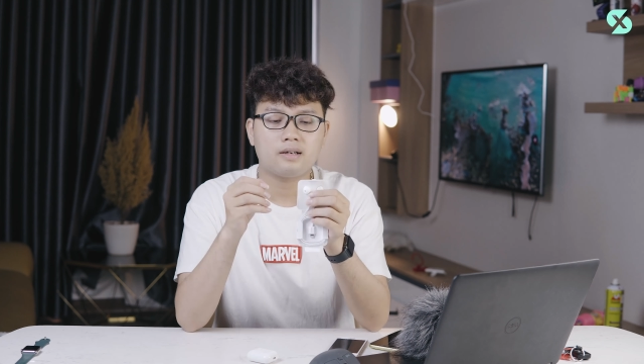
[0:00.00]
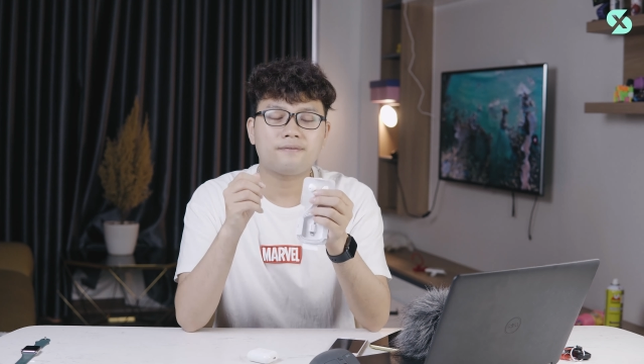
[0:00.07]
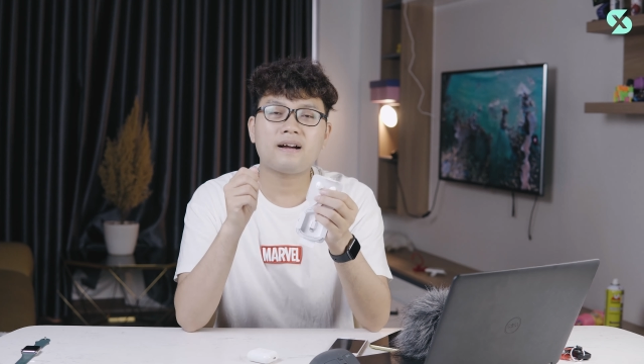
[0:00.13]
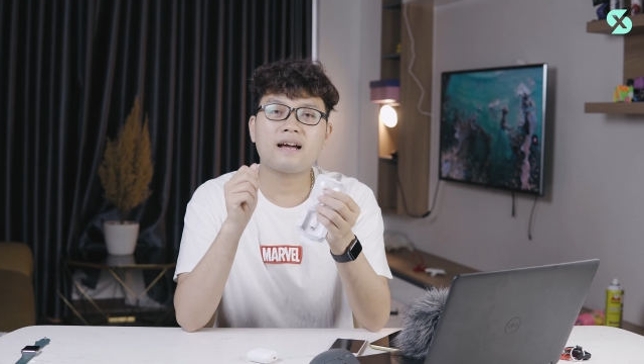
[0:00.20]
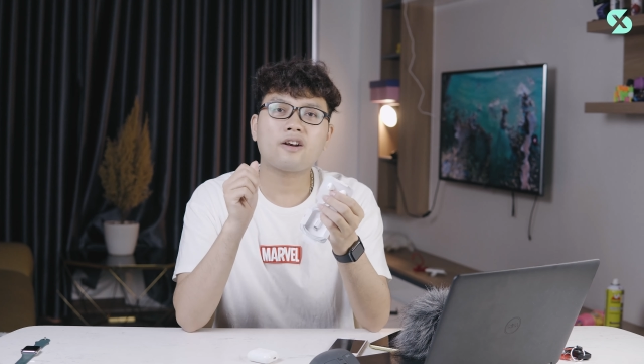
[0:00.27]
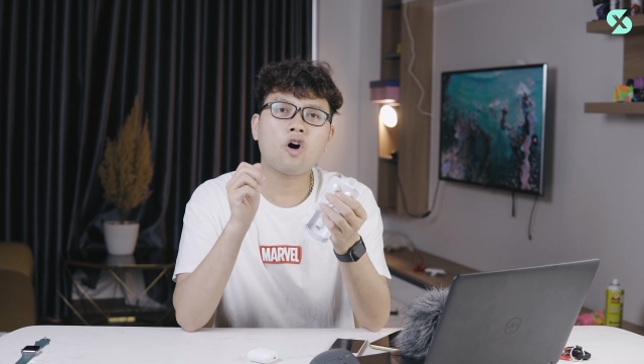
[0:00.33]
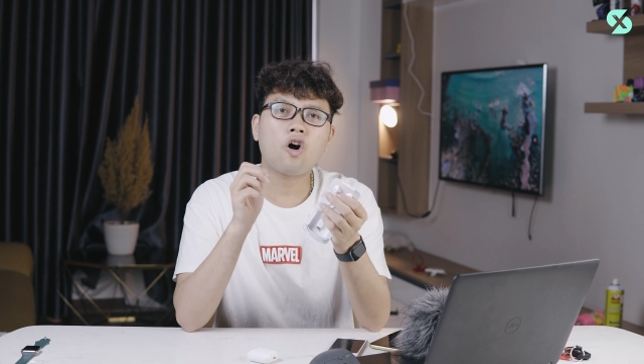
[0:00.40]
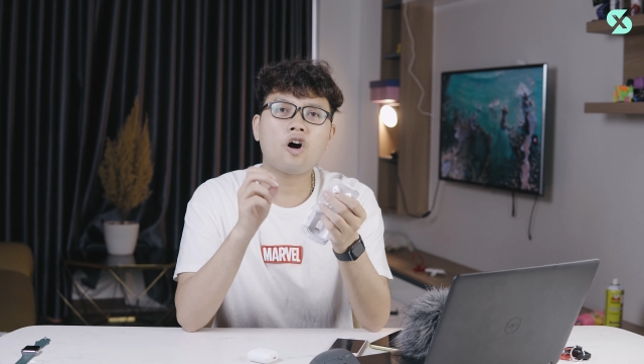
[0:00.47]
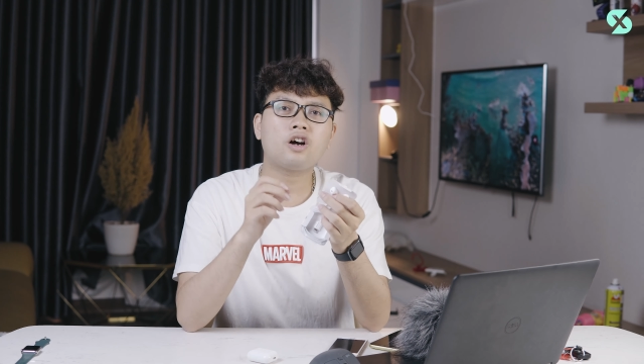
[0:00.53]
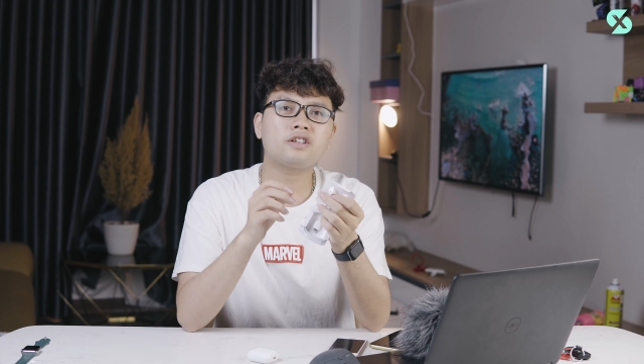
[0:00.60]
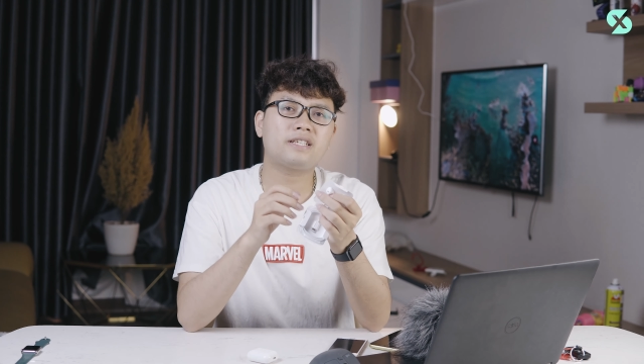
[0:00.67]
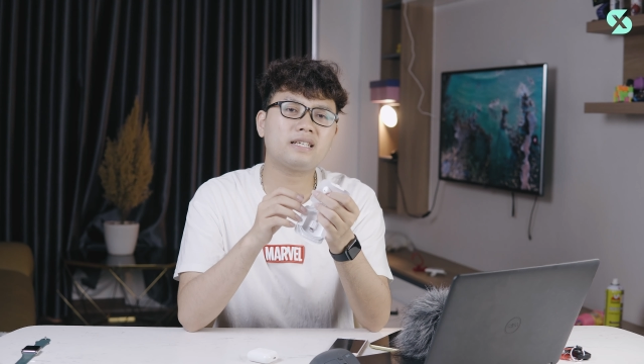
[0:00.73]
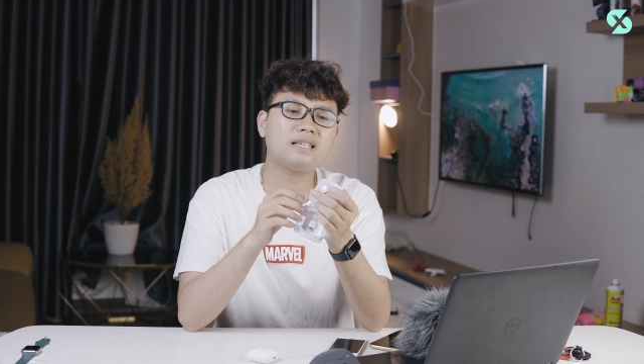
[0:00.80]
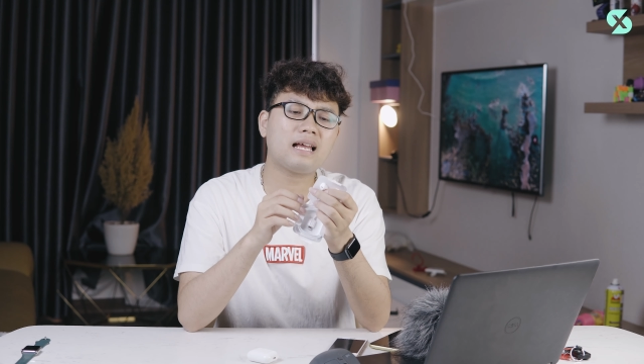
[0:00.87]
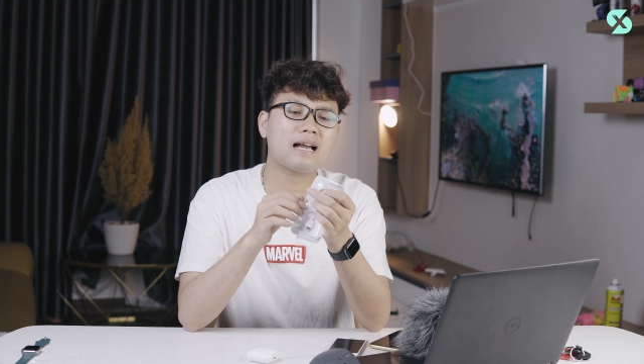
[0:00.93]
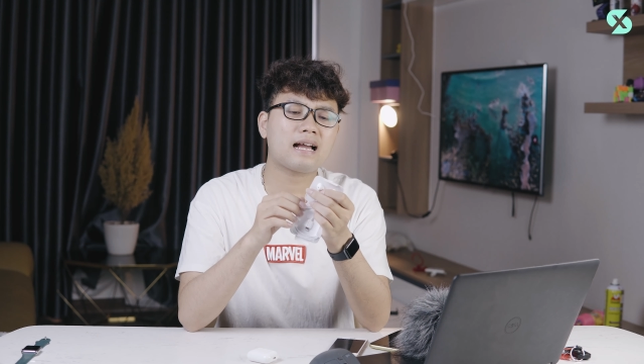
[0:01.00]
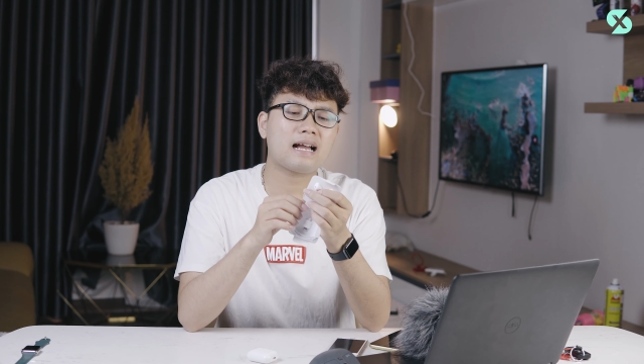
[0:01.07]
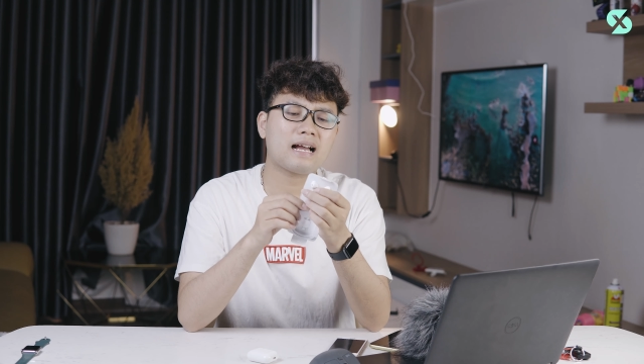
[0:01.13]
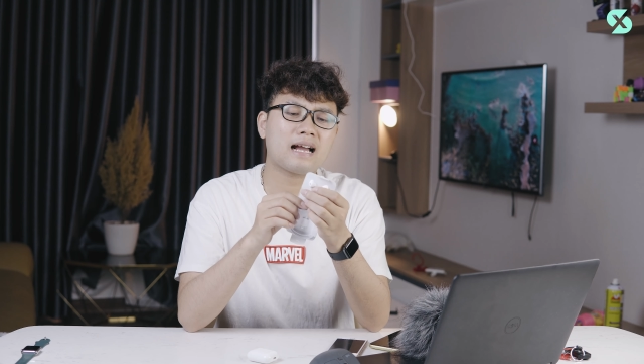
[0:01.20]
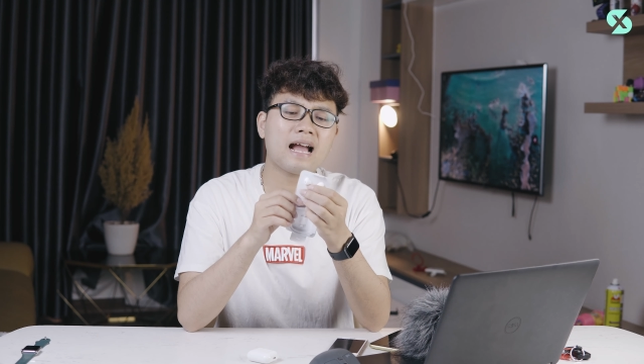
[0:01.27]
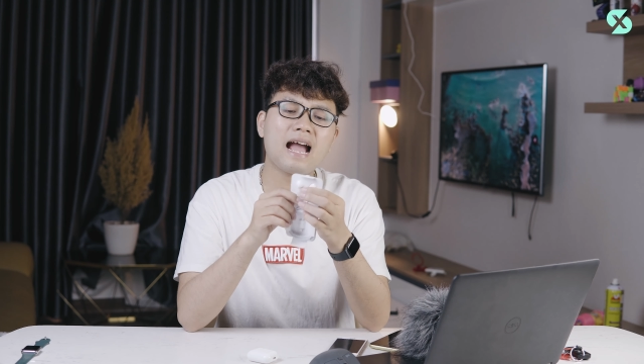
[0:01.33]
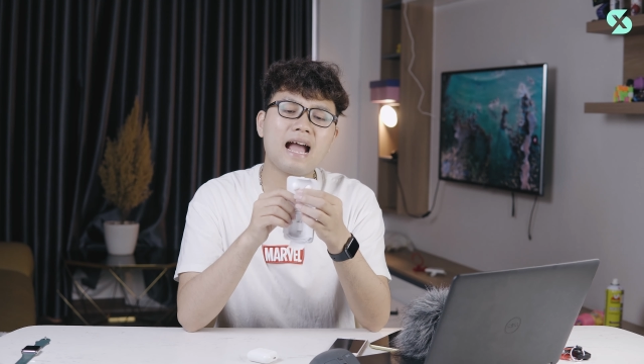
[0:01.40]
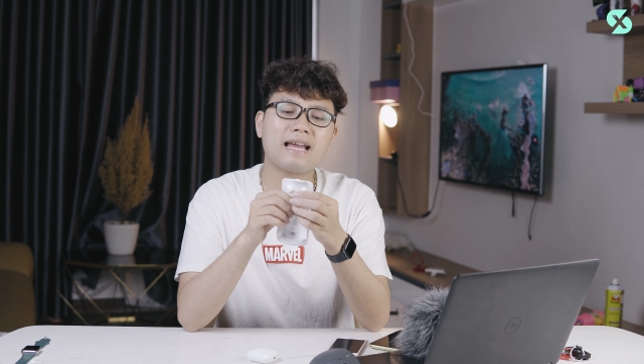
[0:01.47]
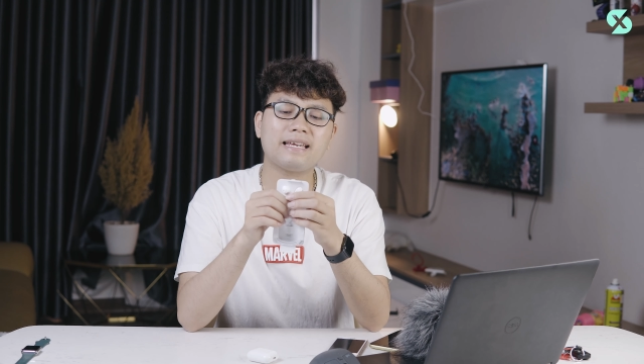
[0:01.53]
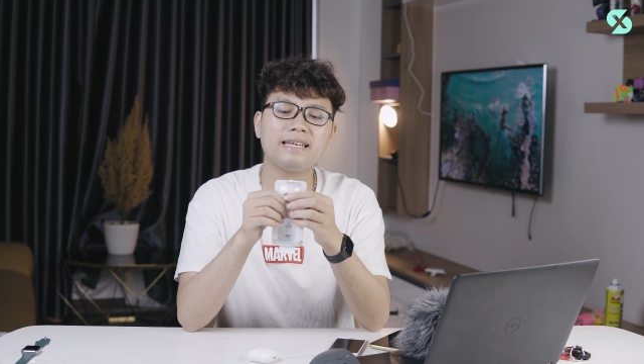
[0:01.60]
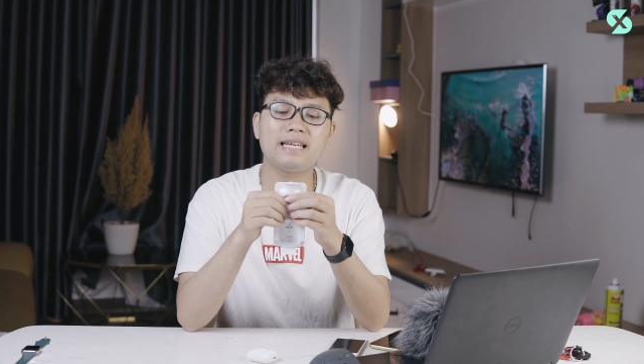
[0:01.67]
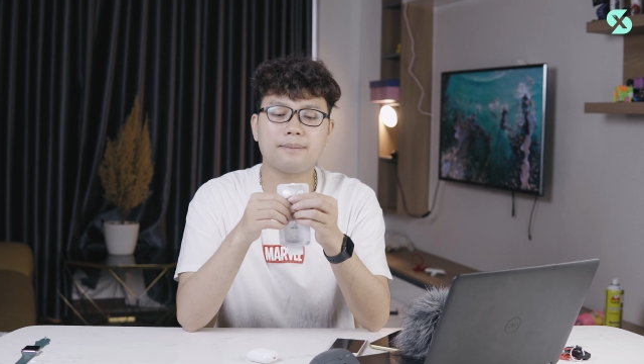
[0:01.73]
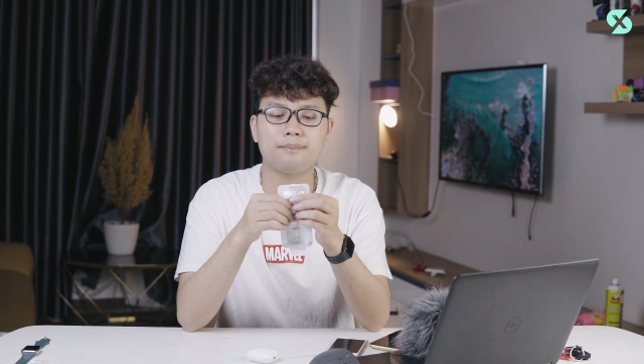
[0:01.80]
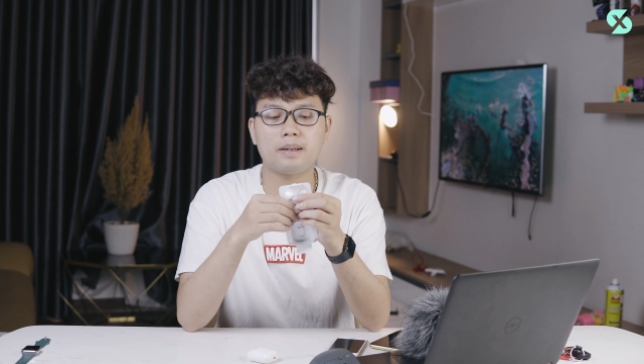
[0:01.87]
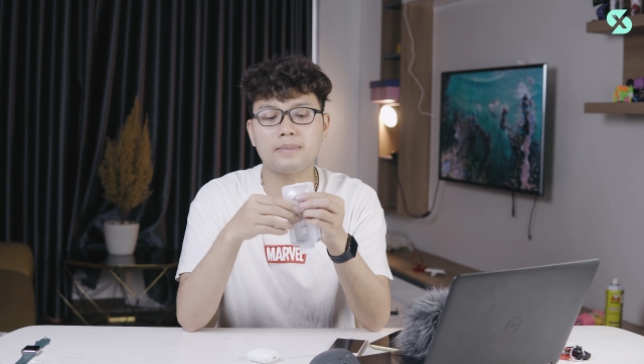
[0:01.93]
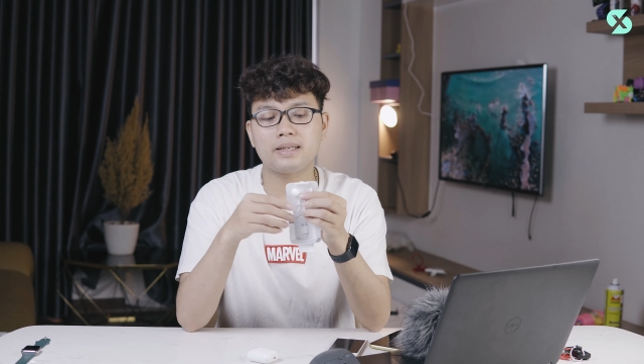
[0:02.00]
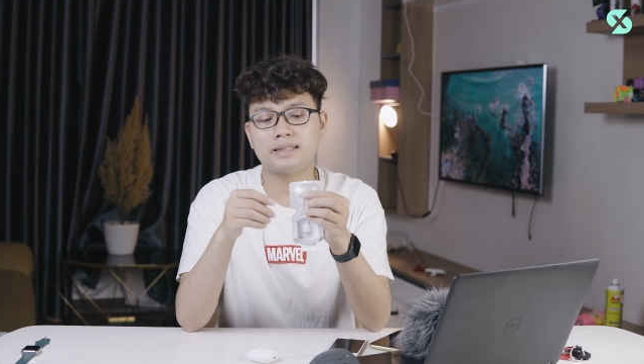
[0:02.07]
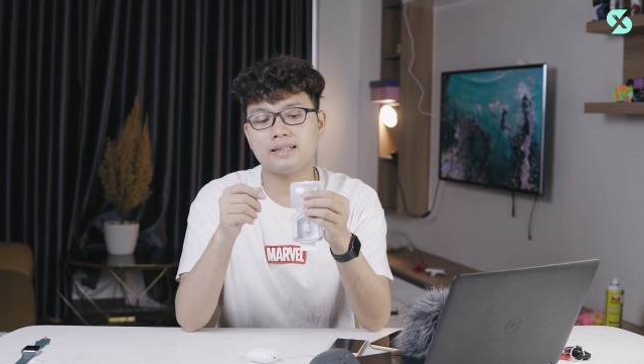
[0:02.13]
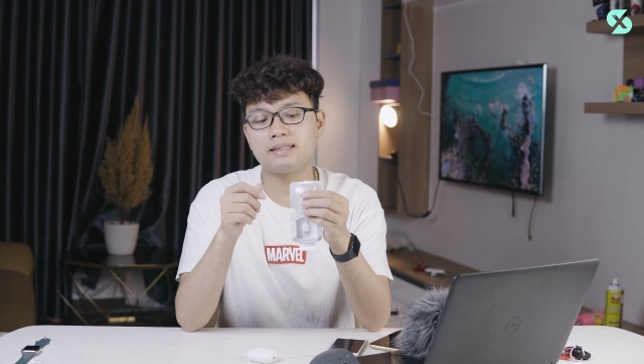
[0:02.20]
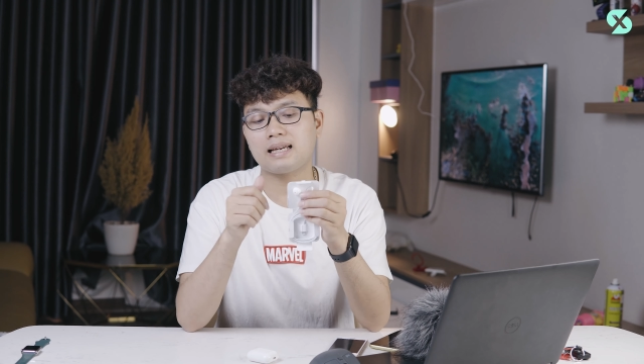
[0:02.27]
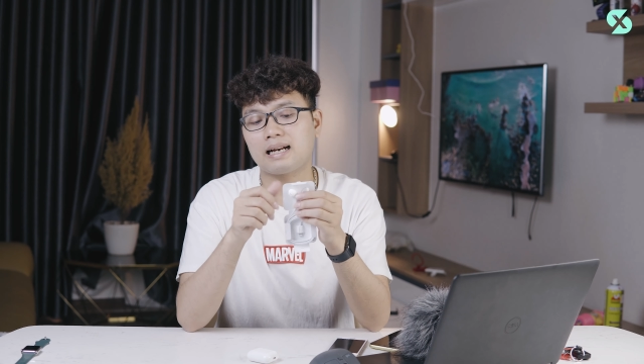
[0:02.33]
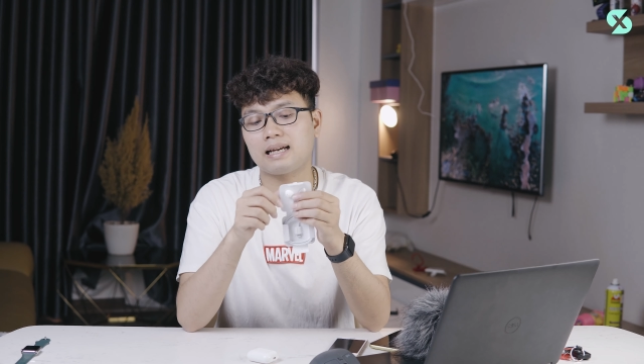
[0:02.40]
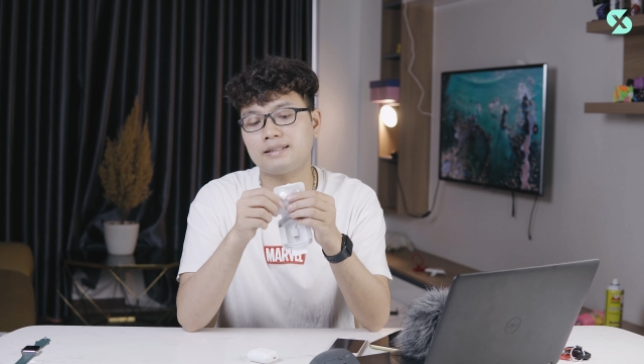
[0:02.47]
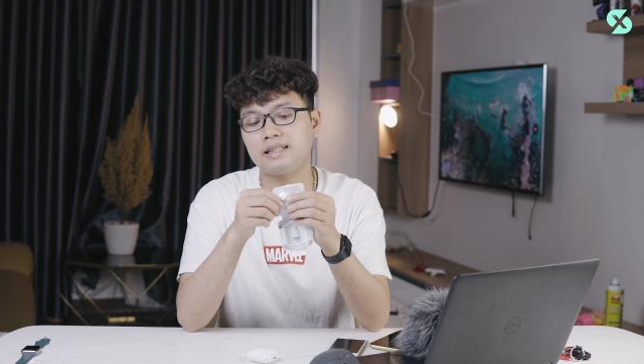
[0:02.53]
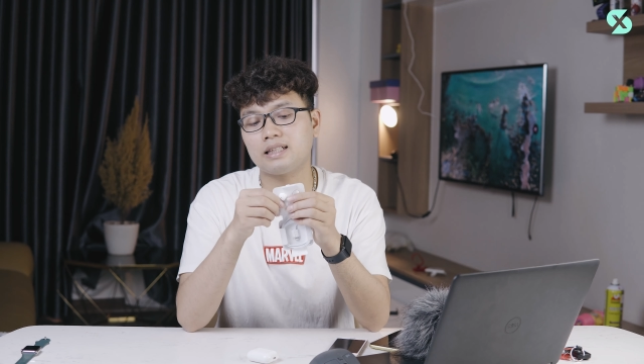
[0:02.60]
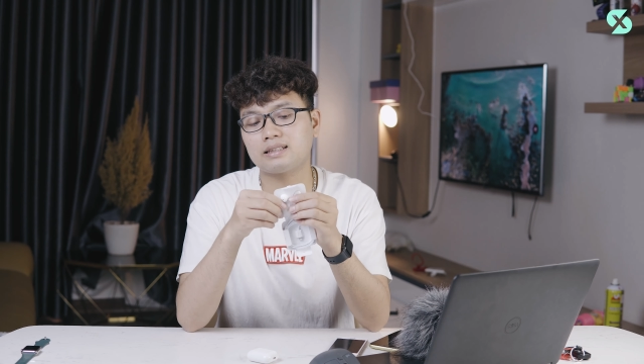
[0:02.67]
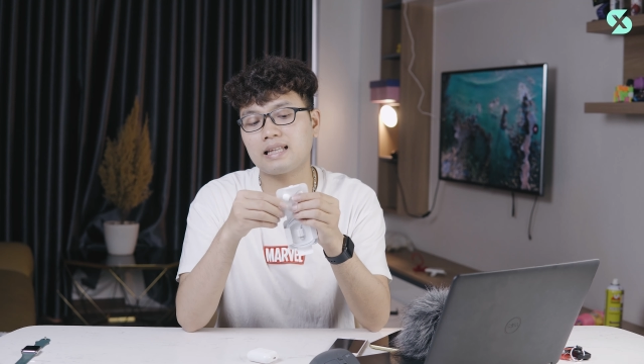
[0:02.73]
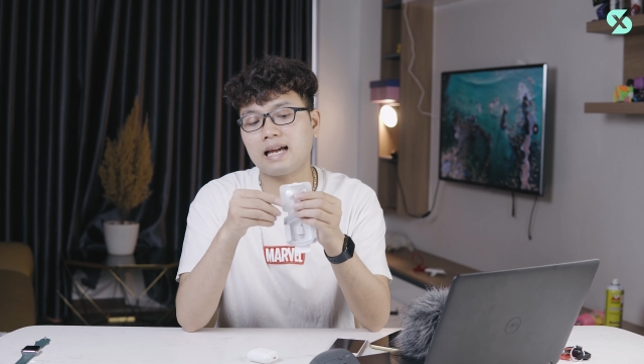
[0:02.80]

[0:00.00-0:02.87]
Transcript: và đó chính là hai cái điểm mà mình thấy rằng là chiếc